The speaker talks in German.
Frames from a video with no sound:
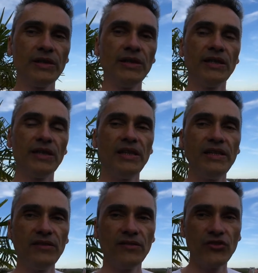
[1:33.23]
in der
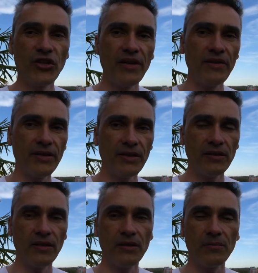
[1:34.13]
Lead-Gen, ja, in
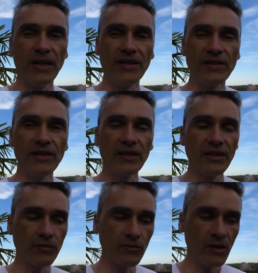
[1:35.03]
der
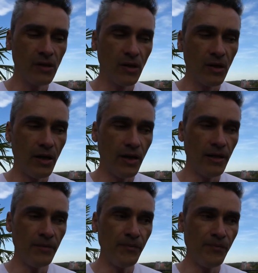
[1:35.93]
Demand-Generierung,
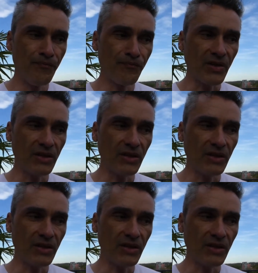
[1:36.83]
ähm,